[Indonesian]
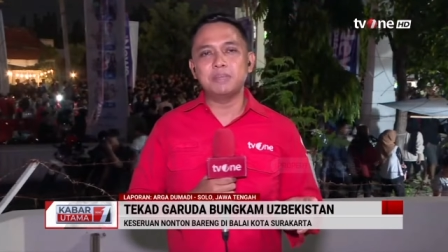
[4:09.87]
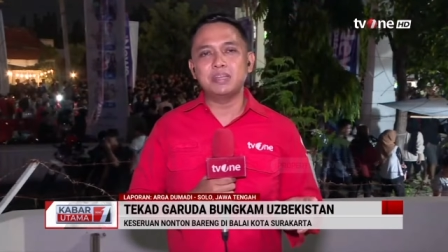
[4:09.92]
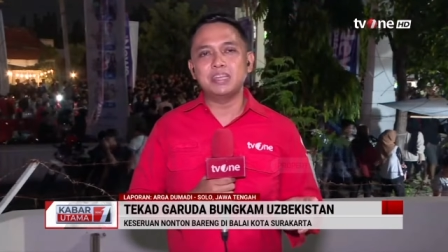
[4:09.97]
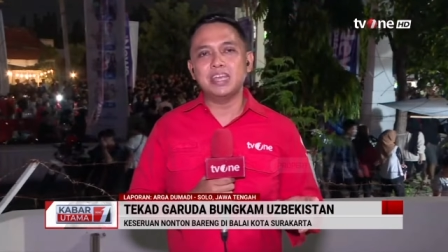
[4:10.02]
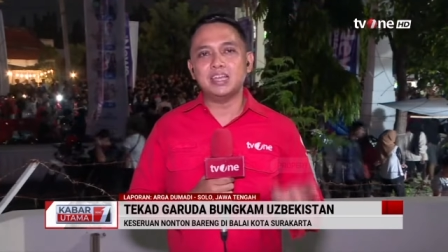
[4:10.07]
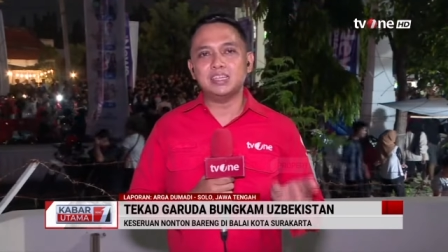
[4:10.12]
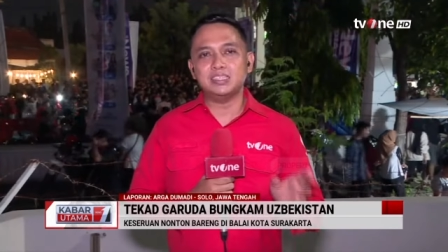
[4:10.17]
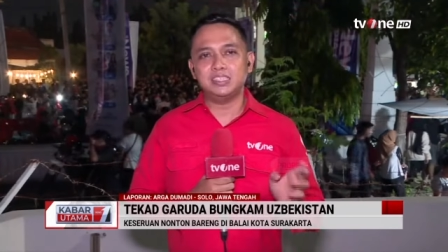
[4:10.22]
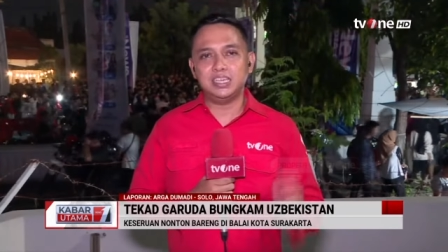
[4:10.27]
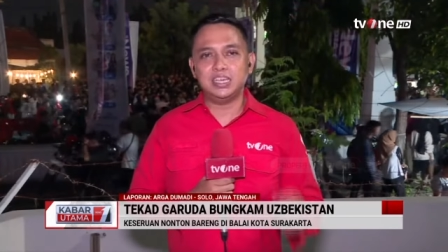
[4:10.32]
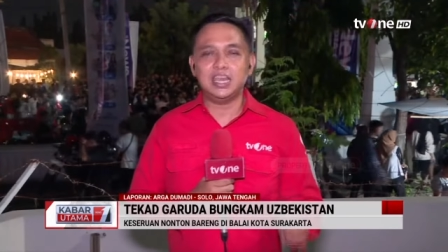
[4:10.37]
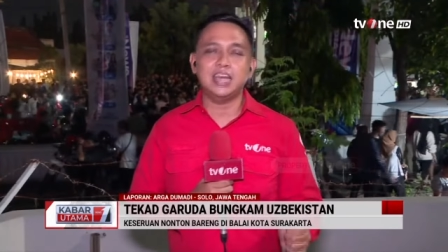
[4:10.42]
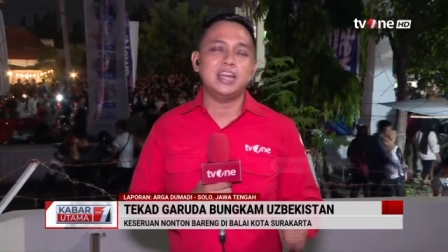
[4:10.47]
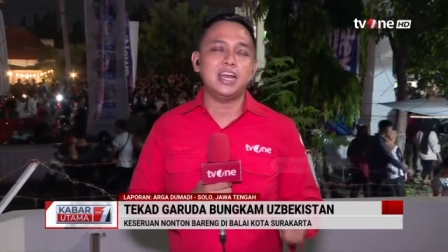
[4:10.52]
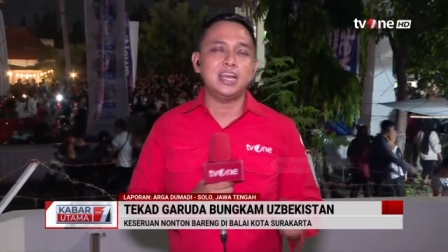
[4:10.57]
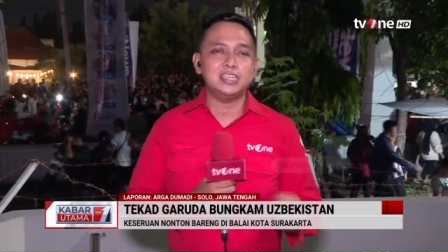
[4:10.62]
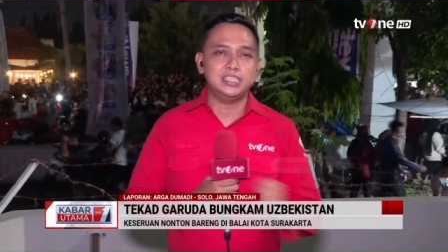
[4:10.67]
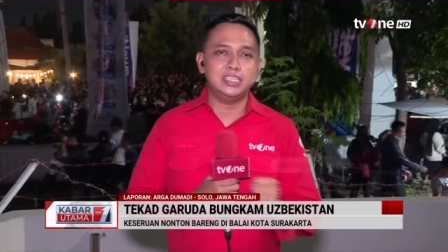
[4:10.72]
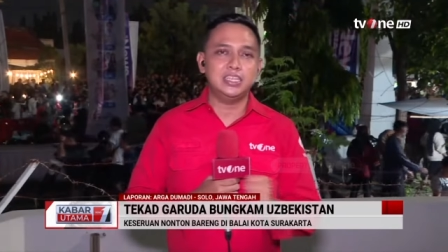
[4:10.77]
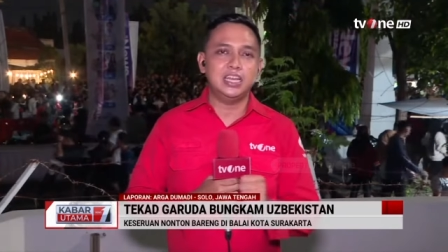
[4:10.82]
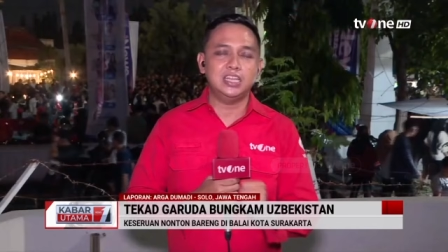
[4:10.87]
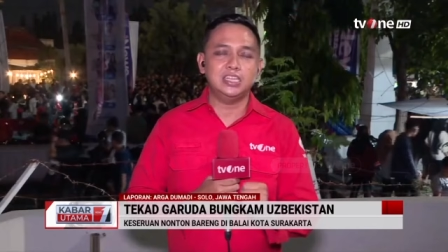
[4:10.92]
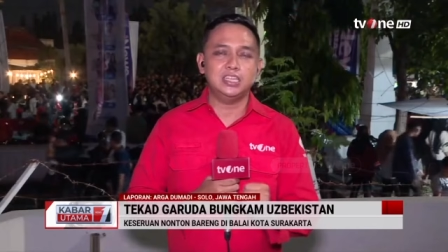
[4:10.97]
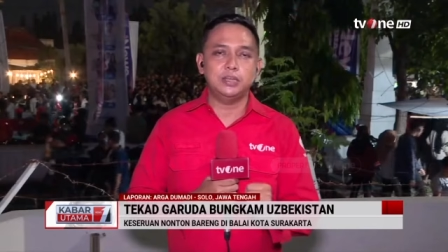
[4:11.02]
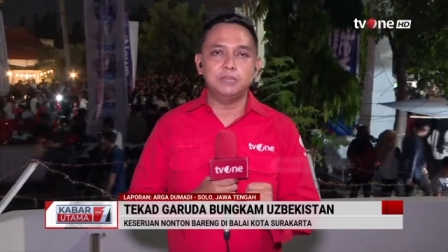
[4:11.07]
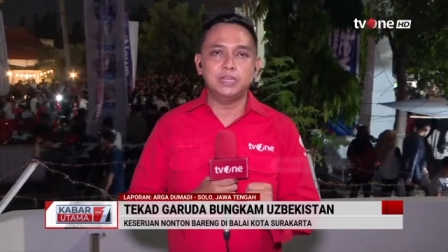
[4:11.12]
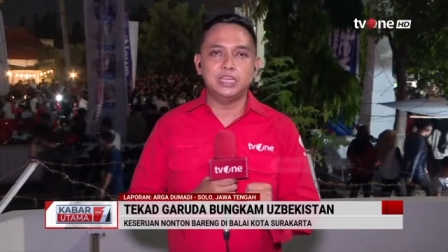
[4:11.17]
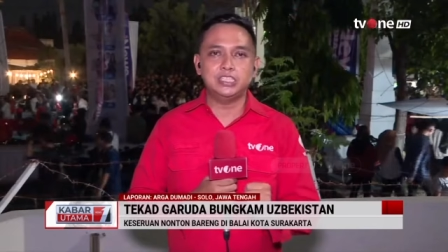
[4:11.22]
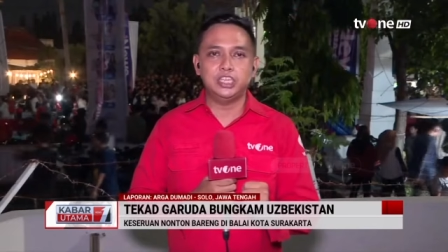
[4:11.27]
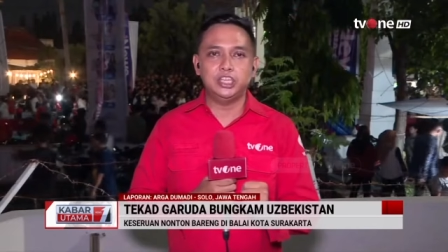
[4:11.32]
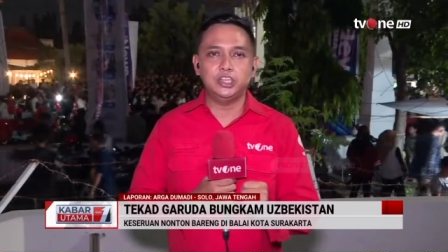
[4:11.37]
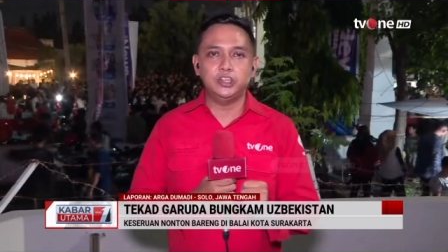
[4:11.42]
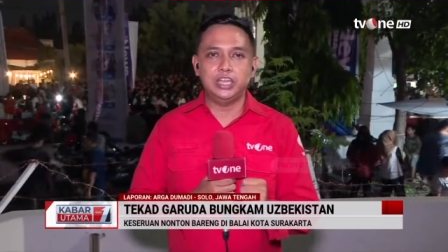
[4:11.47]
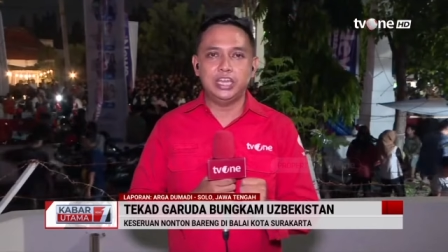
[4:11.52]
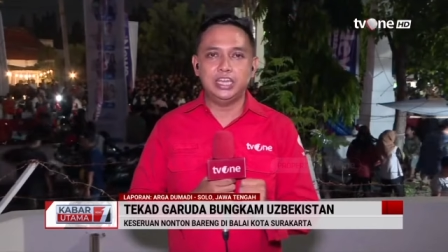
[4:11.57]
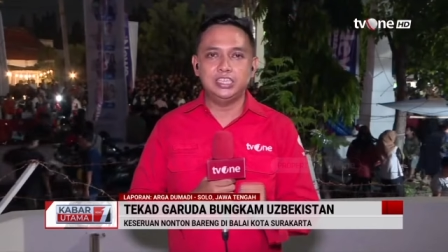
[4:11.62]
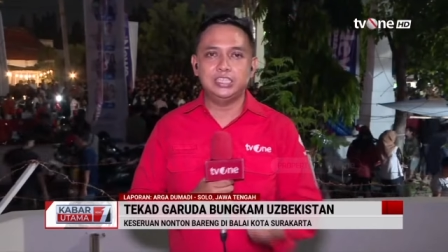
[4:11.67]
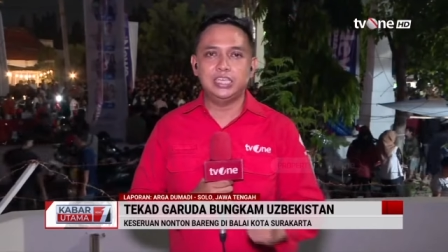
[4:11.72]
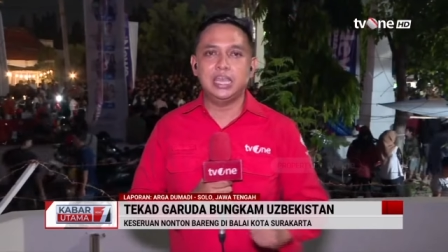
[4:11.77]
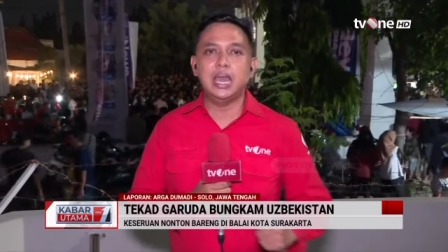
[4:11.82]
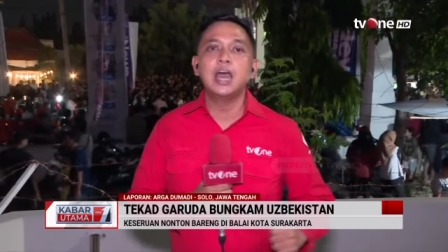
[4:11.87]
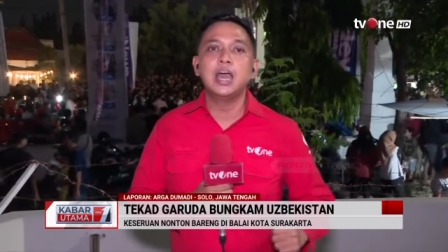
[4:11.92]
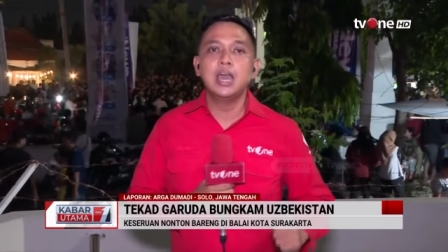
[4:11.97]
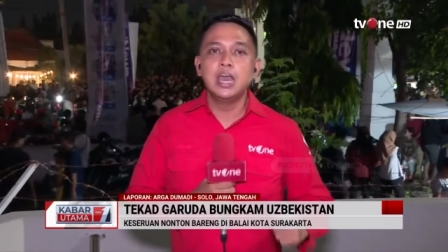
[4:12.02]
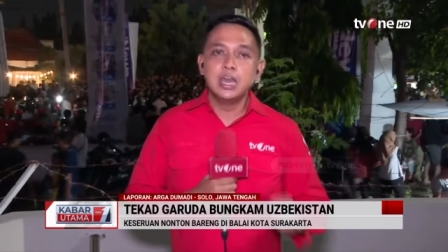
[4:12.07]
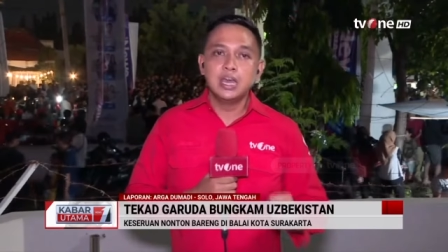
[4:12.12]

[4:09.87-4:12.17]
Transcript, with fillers: menyaksikan aksi dari timnas Indonesia.